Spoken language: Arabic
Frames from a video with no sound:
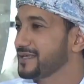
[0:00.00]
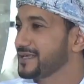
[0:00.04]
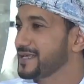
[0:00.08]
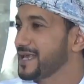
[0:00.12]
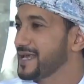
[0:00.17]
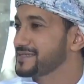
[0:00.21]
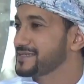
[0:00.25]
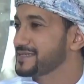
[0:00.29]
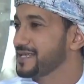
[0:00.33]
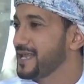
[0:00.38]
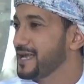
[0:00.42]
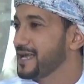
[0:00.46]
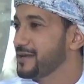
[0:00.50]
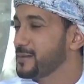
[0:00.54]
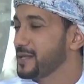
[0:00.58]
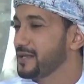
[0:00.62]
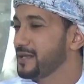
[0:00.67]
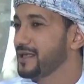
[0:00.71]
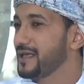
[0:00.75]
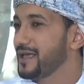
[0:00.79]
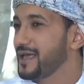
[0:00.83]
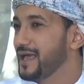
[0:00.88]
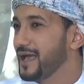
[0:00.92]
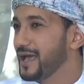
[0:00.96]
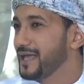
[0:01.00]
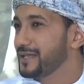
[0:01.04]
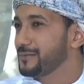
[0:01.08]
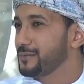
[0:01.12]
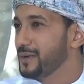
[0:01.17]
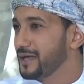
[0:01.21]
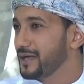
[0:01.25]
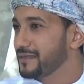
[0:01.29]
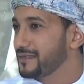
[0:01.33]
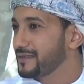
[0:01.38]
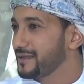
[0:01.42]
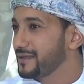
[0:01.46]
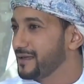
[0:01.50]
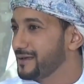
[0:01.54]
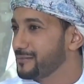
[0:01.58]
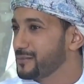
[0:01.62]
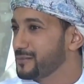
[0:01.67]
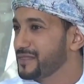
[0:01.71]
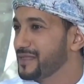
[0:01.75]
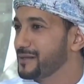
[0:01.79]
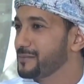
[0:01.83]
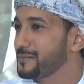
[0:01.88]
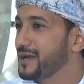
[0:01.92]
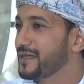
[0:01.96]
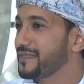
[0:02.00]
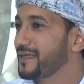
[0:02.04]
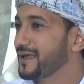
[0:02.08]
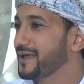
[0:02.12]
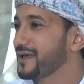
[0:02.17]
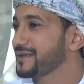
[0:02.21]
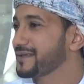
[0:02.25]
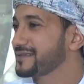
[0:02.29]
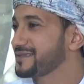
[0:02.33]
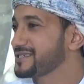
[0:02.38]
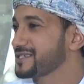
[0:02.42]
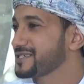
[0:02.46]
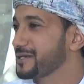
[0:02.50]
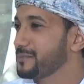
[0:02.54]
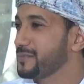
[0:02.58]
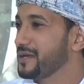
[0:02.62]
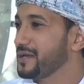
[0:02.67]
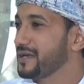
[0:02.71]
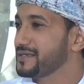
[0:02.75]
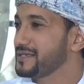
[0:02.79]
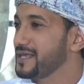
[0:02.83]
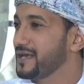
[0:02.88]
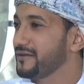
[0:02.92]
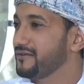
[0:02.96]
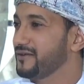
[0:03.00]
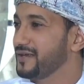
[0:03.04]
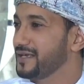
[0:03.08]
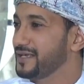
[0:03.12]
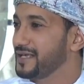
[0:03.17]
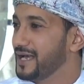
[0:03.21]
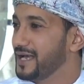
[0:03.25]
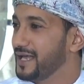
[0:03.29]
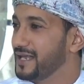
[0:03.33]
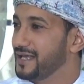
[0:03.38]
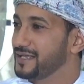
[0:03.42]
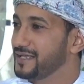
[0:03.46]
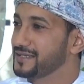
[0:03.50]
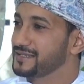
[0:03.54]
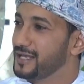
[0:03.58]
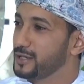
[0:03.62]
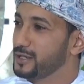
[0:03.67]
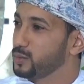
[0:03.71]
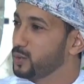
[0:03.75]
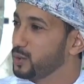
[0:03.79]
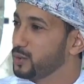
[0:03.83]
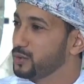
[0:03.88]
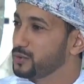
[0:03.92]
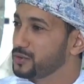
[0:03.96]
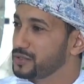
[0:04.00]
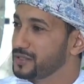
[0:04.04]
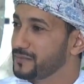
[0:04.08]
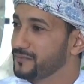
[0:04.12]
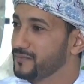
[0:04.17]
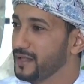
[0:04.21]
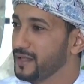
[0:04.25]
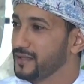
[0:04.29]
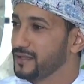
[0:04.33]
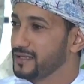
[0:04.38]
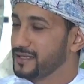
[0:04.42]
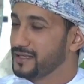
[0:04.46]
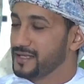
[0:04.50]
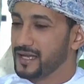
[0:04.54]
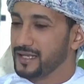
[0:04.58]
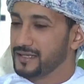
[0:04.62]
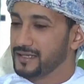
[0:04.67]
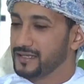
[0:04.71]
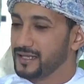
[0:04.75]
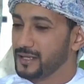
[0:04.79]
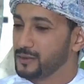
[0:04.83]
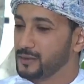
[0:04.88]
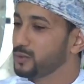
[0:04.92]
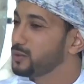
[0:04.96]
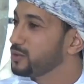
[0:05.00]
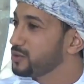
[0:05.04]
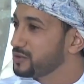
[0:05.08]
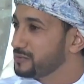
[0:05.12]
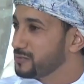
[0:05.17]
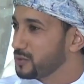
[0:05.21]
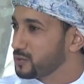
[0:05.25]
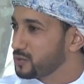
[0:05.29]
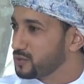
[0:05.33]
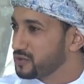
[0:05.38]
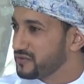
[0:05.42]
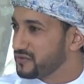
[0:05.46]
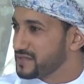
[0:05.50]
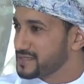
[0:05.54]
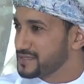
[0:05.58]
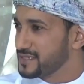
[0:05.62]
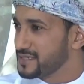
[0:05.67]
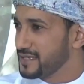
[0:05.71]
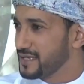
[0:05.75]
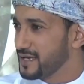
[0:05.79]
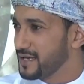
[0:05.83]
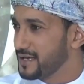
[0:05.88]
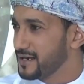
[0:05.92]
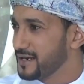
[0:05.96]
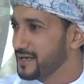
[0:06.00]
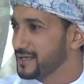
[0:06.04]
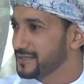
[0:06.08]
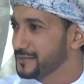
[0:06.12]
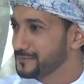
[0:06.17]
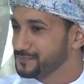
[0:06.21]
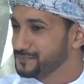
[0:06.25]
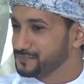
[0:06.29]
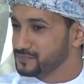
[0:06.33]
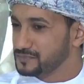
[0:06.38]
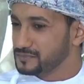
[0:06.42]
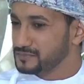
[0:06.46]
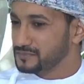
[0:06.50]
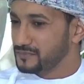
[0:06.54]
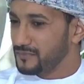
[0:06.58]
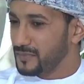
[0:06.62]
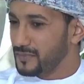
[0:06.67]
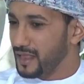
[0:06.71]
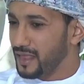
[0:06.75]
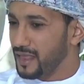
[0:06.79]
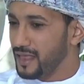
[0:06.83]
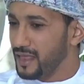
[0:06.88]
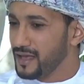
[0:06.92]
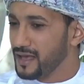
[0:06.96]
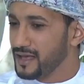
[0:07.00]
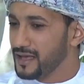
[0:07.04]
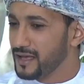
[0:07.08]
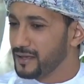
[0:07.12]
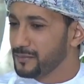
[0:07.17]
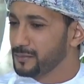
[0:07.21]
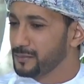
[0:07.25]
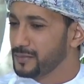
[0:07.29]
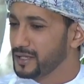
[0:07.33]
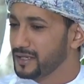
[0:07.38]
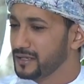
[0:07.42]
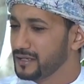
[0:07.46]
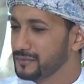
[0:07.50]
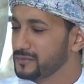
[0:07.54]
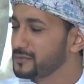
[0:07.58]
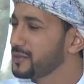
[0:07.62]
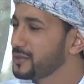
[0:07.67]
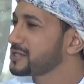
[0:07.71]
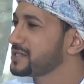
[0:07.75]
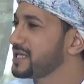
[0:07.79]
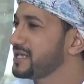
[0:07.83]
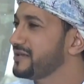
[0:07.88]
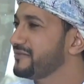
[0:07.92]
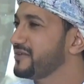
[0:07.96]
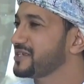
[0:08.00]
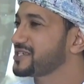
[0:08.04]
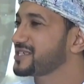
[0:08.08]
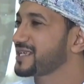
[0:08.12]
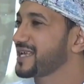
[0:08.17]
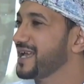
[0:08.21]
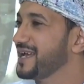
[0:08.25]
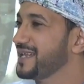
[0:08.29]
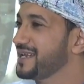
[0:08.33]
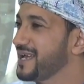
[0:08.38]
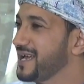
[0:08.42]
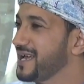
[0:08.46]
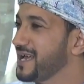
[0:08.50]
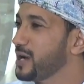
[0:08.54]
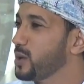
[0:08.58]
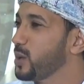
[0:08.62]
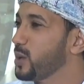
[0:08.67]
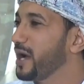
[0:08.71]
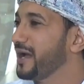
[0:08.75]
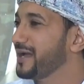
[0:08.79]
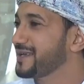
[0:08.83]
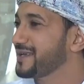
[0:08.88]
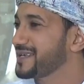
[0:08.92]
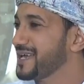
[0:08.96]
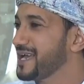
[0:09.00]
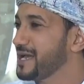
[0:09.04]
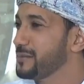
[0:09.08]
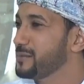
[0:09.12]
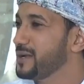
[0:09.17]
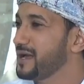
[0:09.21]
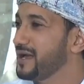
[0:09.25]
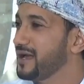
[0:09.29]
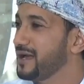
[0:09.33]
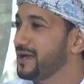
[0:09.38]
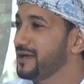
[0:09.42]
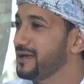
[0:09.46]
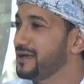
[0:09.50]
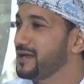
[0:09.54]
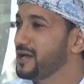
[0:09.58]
إنجاز العمل البعض آه، مثل ما ذكرت يشبه الدافعية على أنها الوقود يعني الوقود موجود في السيارات بمختلف اشكالها واحجامها